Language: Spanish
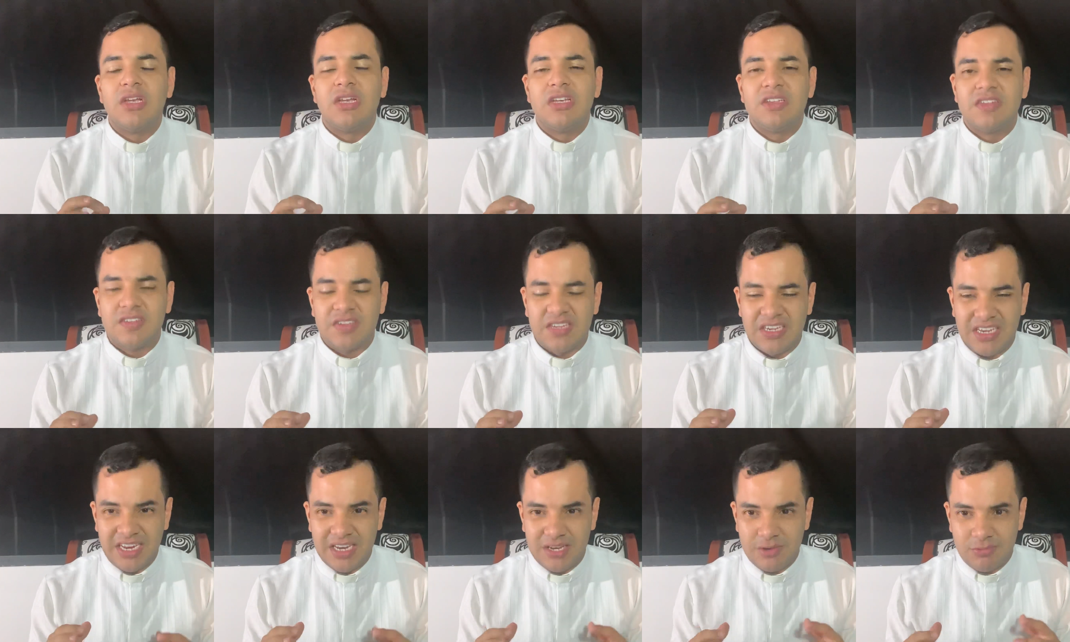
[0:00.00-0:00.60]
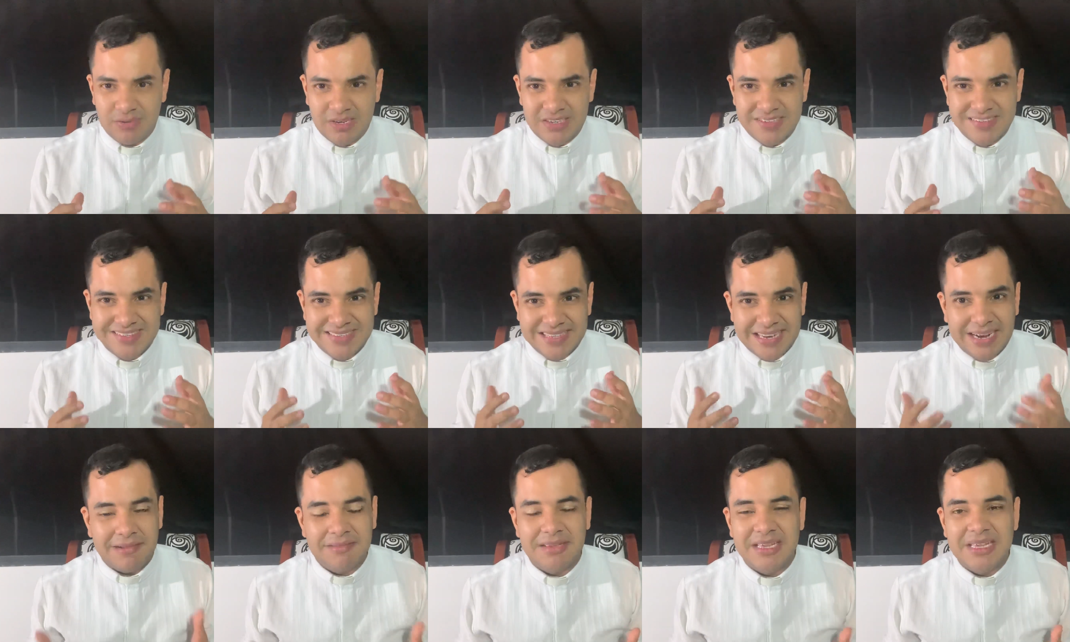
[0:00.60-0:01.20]
Si en
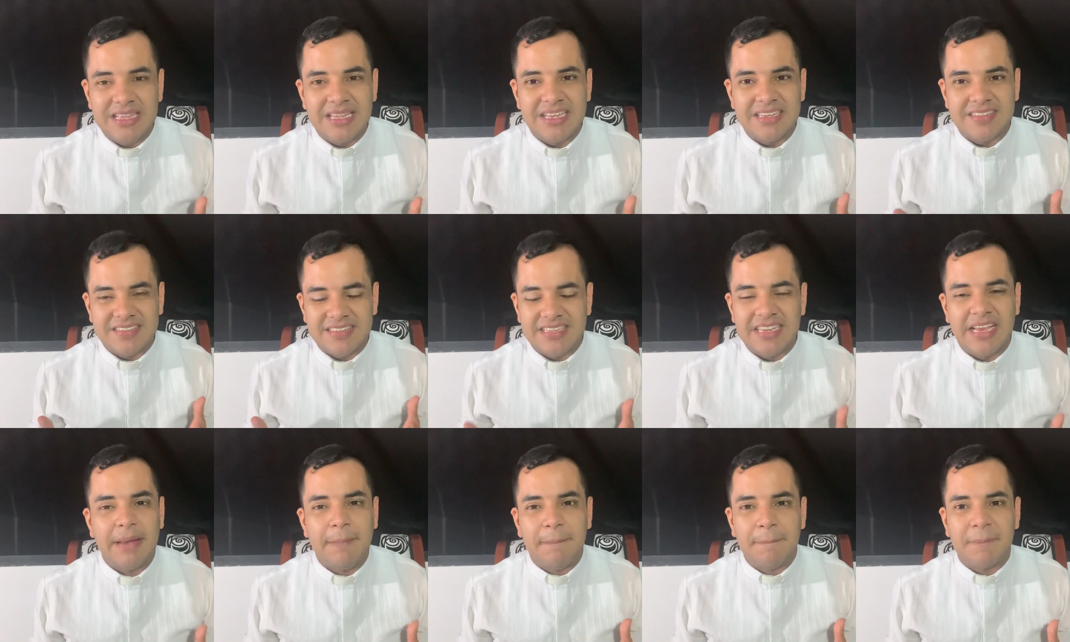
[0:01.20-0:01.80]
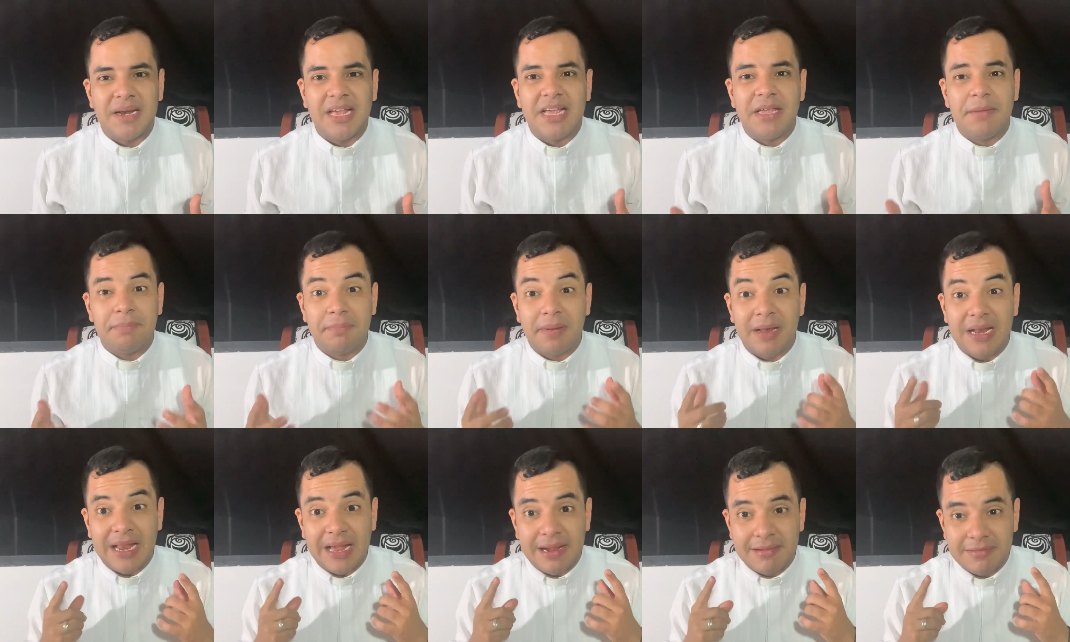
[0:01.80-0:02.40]
nuestra vida siempre hay
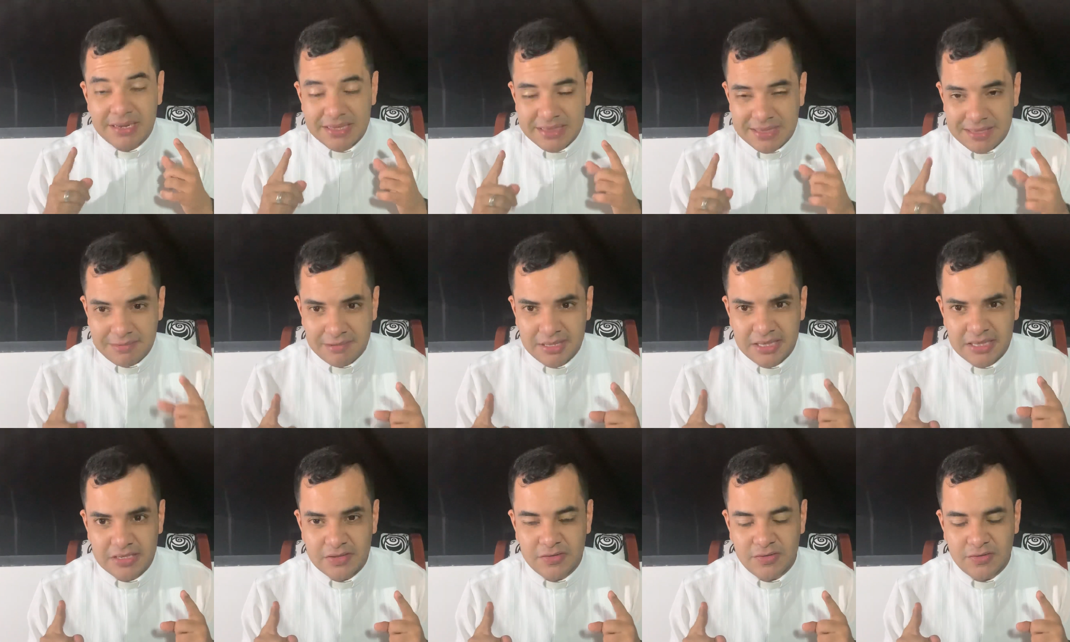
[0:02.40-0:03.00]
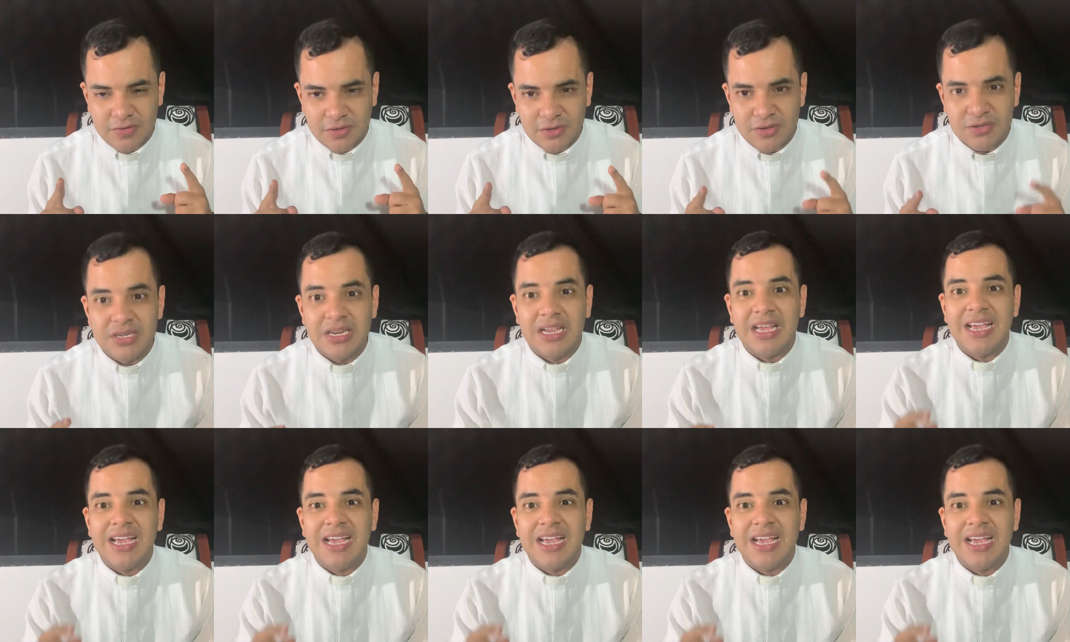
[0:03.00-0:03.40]
palabras de bendición,